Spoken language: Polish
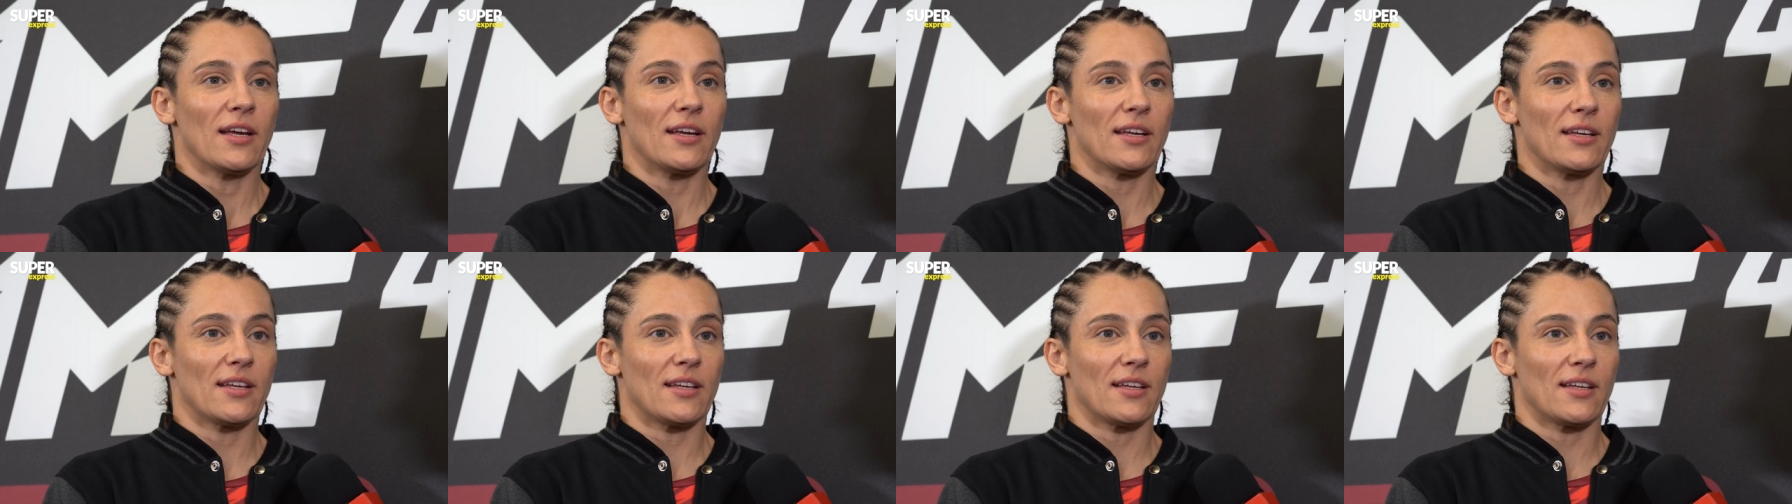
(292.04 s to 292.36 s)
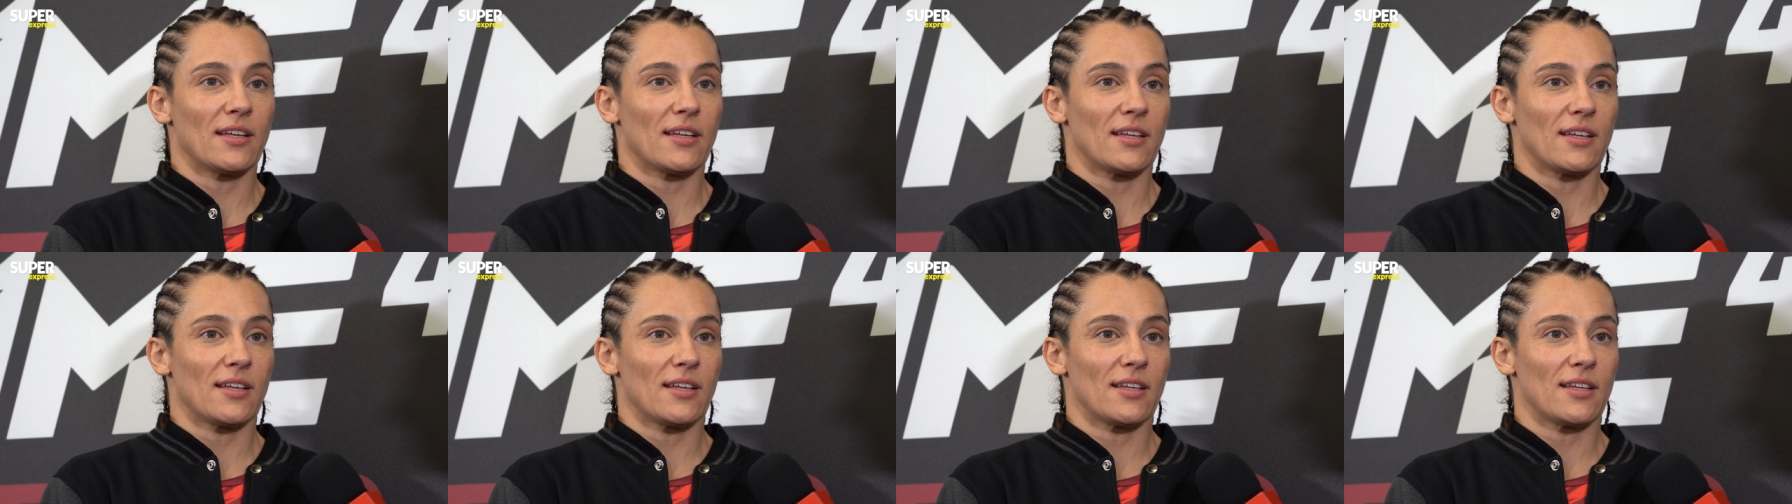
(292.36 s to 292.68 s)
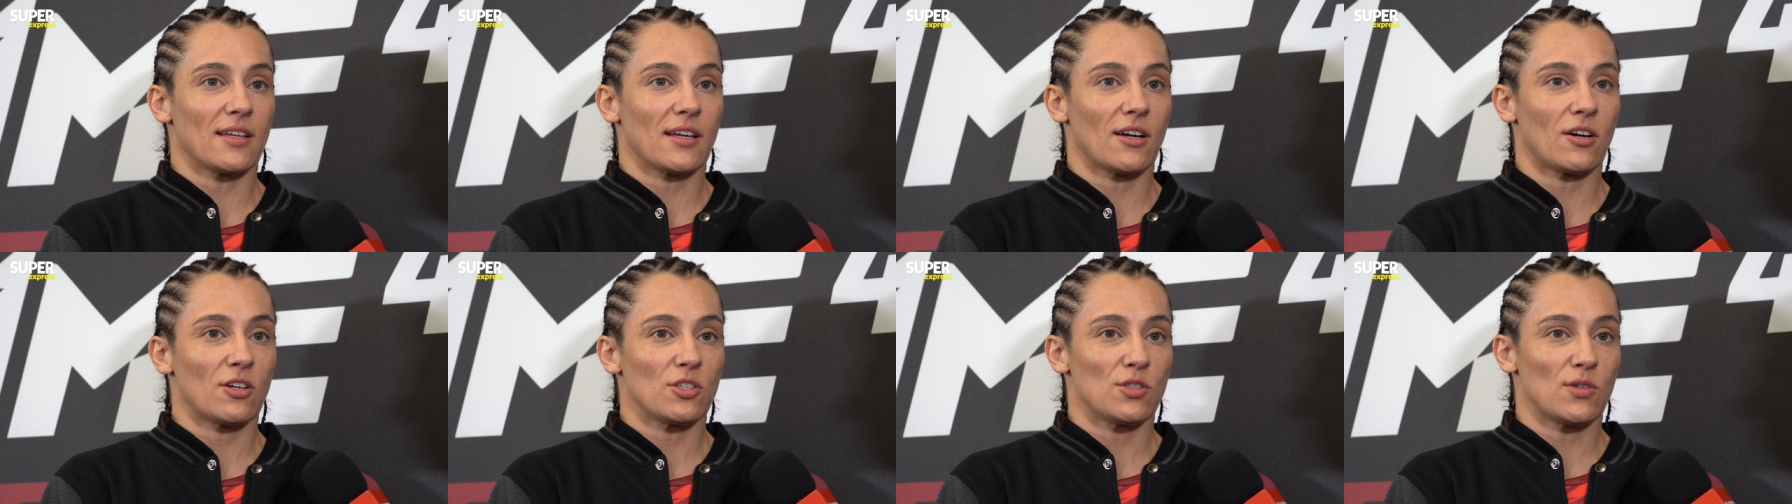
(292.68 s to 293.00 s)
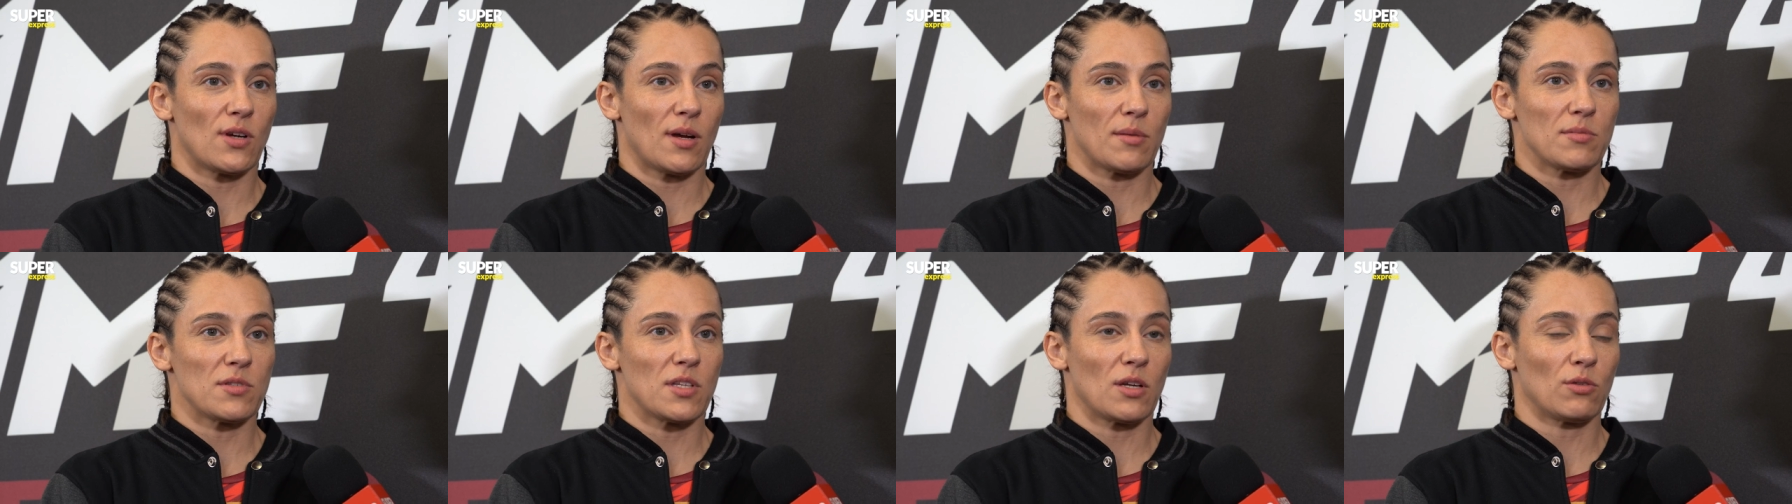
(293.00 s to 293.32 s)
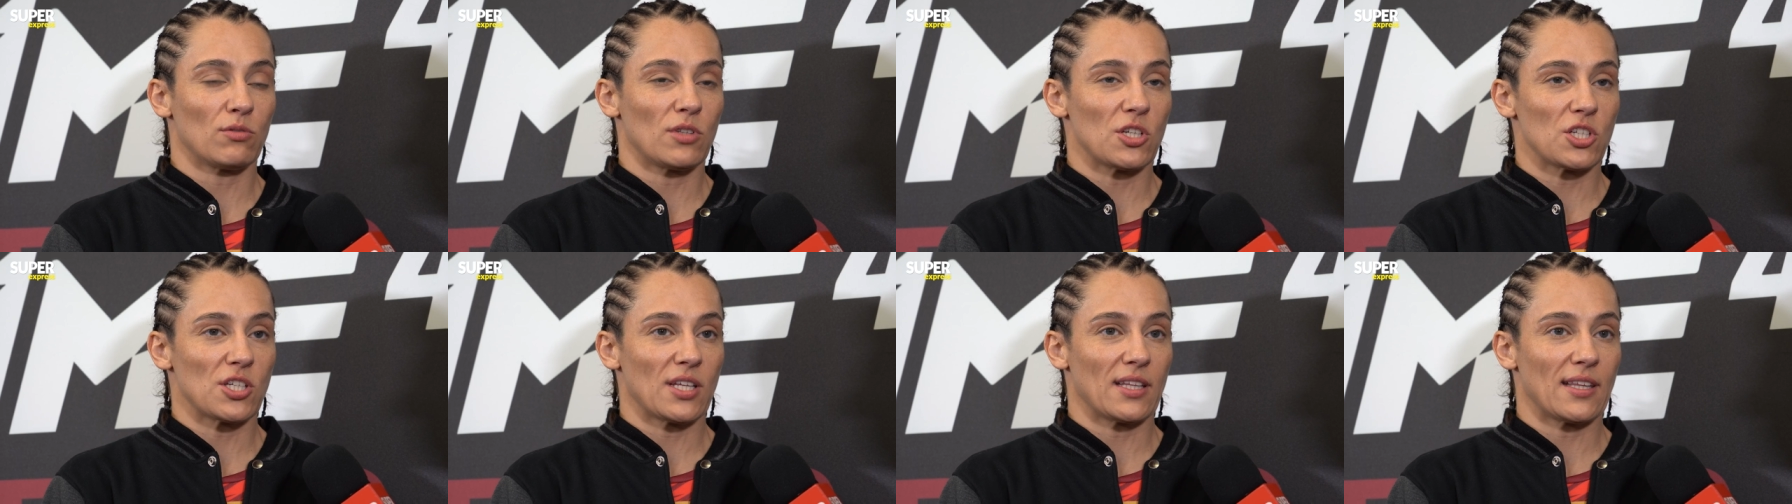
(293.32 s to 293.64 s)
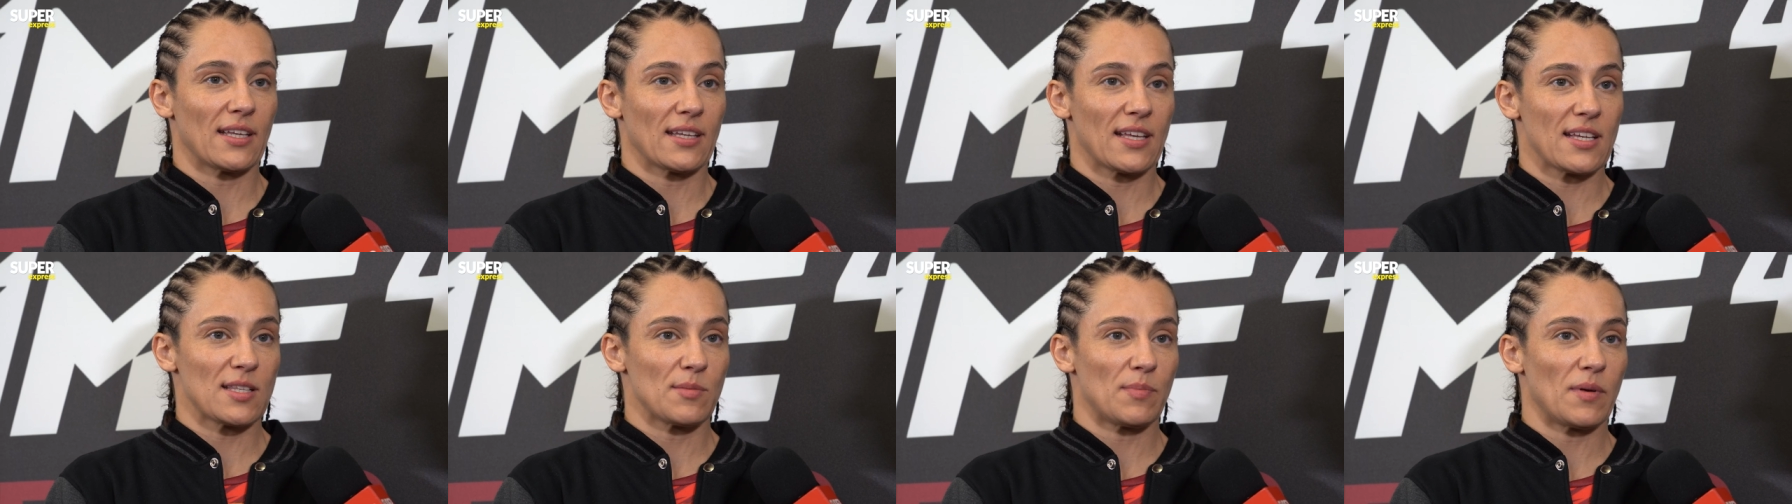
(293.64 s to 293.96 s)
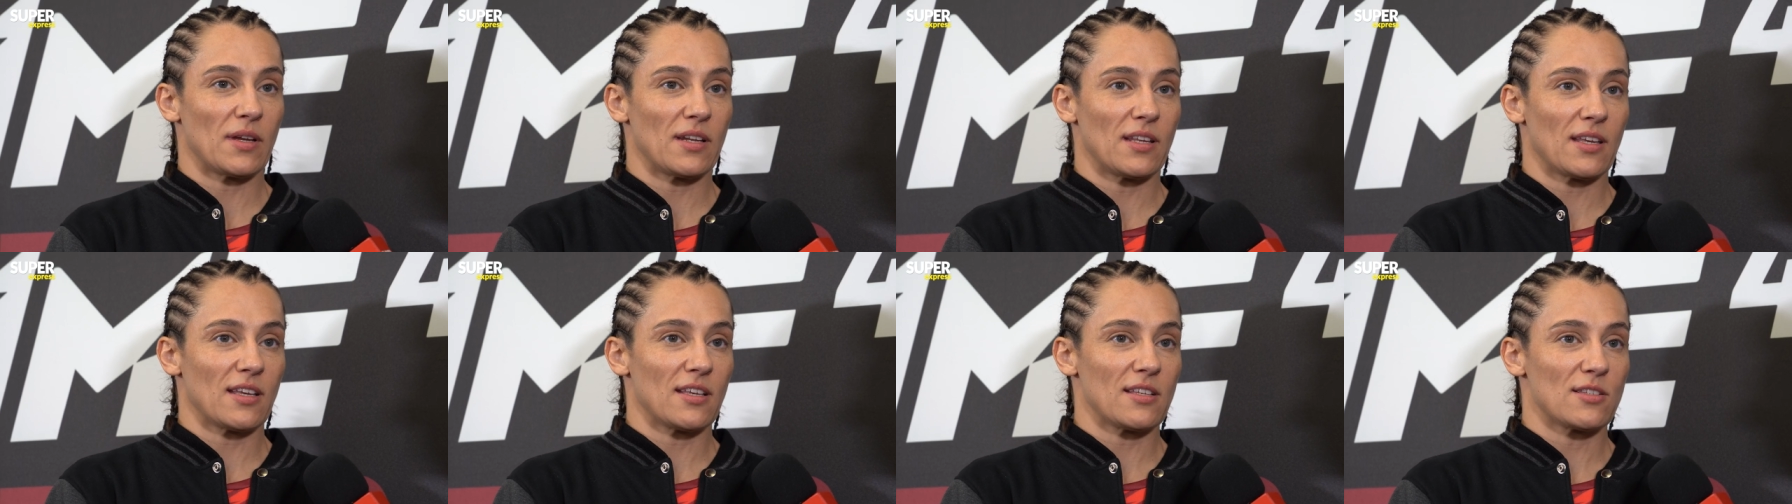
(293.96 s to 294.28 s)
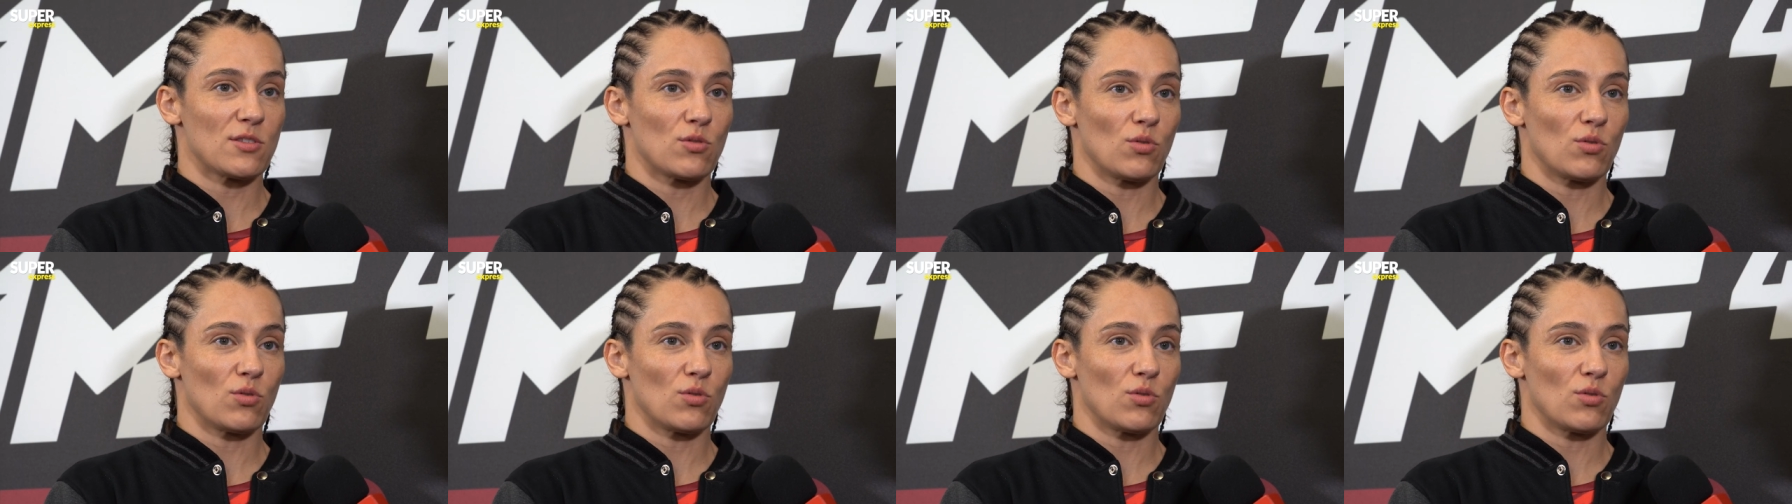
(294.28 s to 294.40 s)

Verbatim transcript: Yy, chodziłam z nią też na takie sparingi